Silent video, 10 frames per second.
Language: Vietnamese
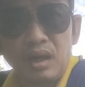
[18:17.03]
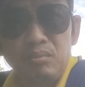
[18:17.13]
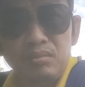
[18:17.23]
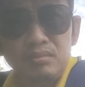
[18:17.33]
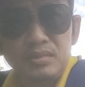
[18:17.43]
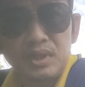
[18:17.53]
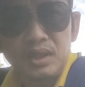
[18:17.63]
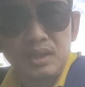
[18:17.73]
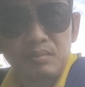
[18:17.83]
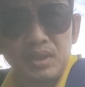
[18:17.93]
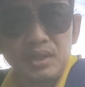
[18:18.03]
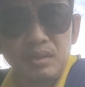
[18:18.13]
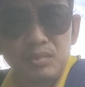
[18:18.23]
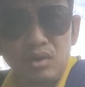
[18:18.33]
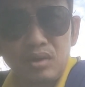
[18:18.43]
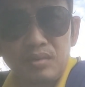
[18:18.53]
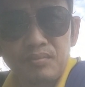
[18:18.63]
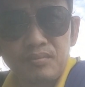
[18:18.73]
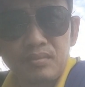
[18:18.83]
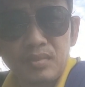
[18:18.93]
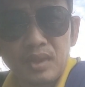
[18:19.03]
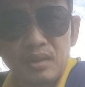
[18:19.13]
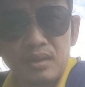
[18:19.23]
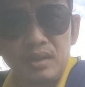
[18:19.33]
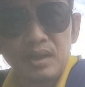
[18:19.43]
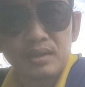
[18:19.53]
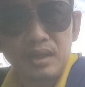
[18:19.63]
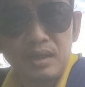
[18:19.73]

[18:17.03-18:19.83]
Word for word: ổng chỉ là bệnh tim thôi đi đặt